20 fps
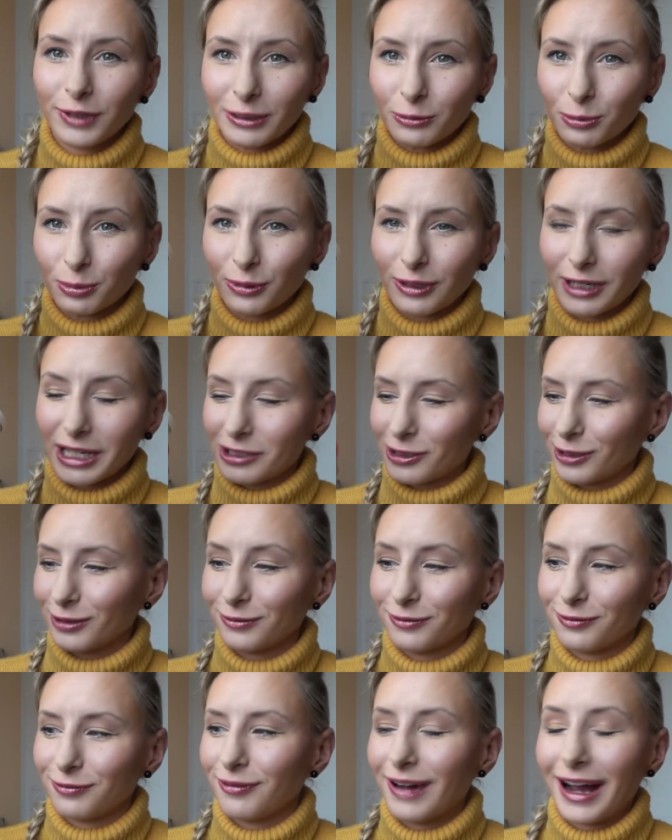Ja tu pokażę
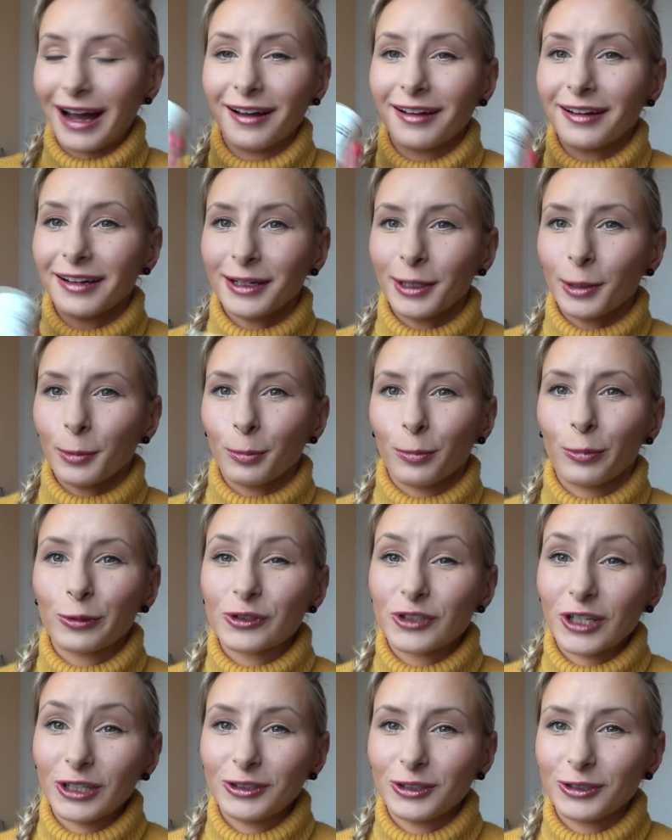dwa, bo
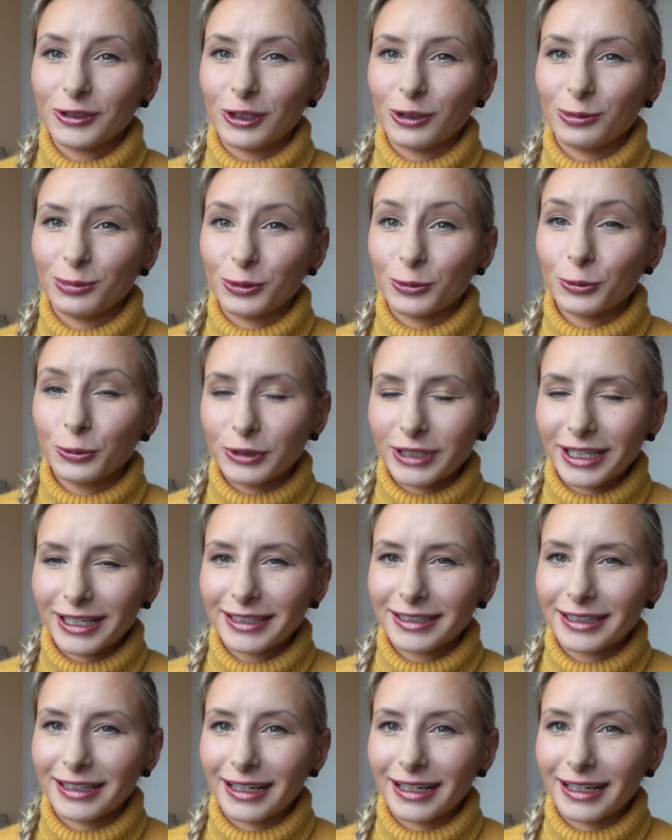trzeci gdzieś mi uciekł,